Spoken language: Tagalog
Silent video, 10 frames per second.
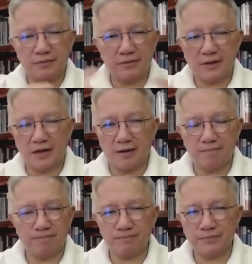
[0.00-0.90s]

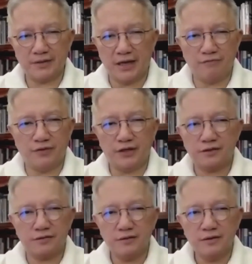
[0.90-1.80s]
um, gave
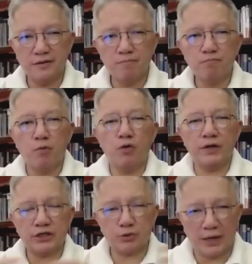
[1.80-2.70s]
this buong
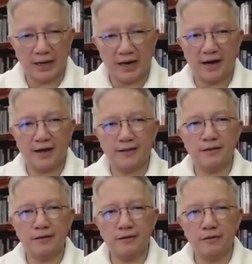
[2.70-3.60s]

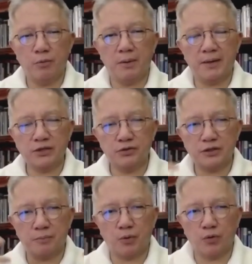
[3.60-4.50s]
eskwelahan lumabas do
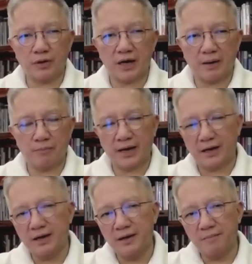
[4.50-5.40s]
sa program, re,
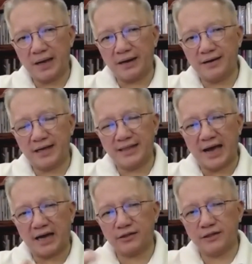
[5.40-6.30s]
parang
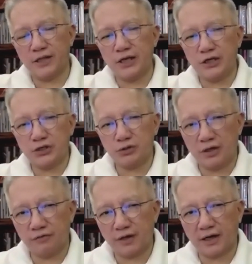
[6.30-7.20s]
reenacting the history
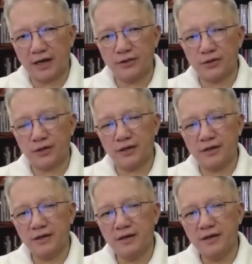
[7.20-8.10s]
of the country.
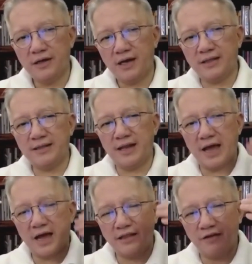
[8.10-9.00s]
And the,
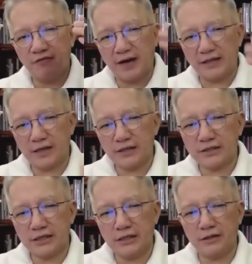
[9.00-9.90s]
and the final
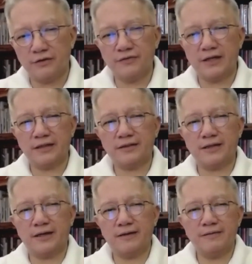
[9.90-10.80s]
scene of that,
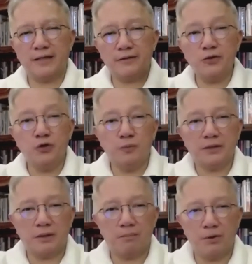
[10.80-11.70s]
uh, that human
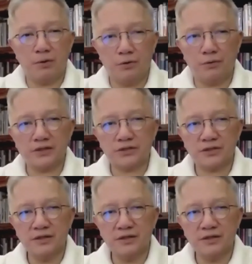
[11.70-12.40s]
tableau was